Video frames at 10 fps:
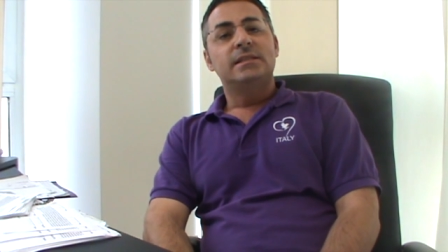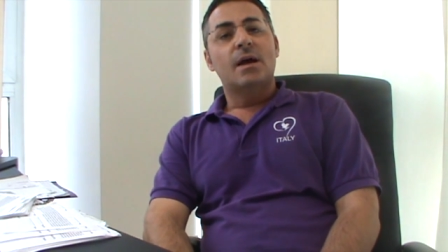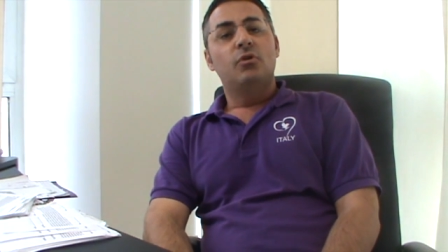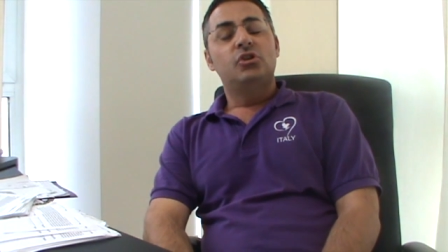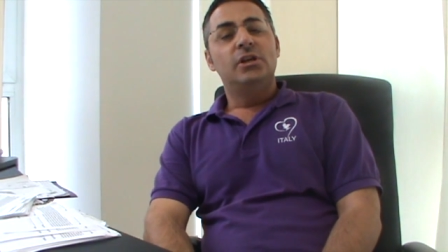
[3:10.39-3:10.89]

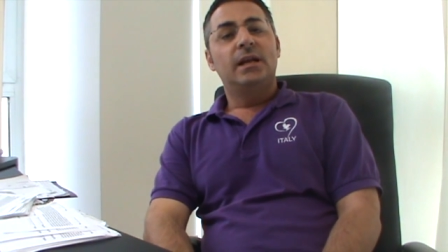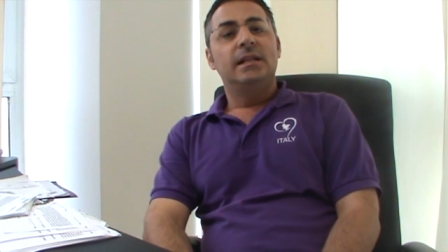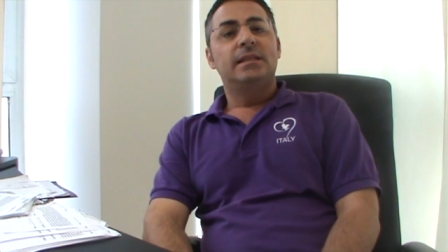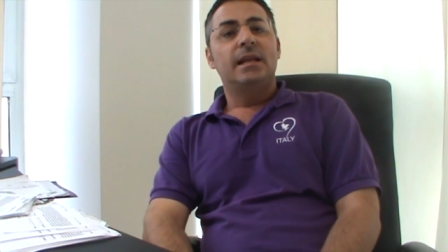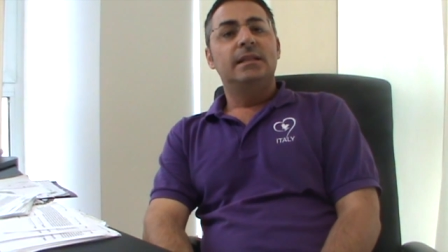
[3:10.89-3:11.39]
siamo a circa
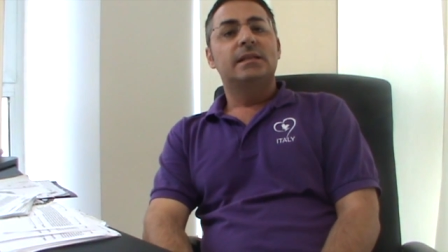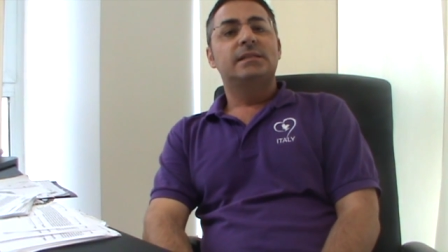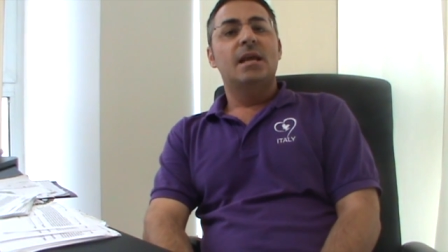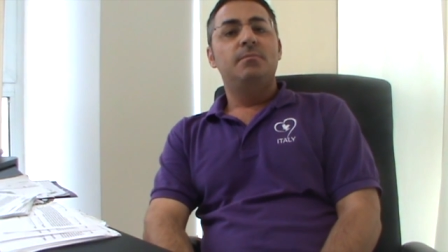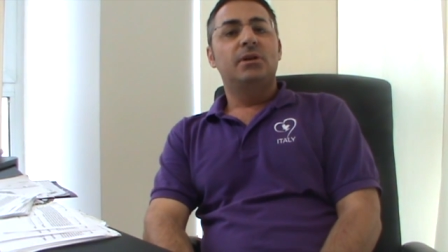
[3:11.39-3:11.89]
il
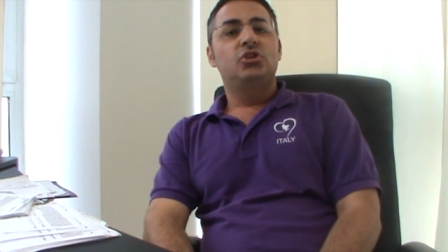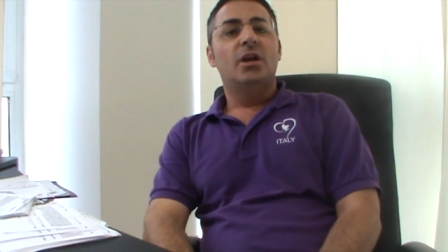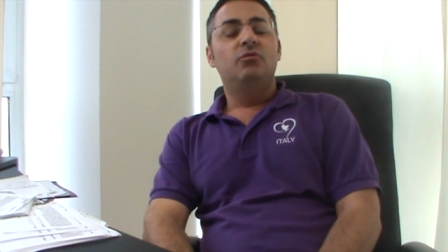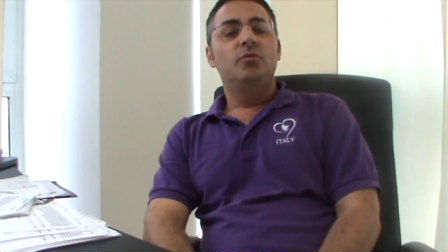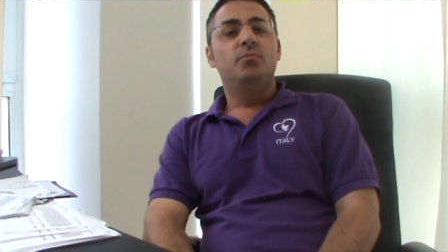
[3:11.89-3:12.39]

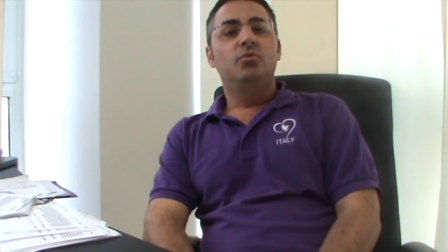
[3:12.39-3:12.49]
36% in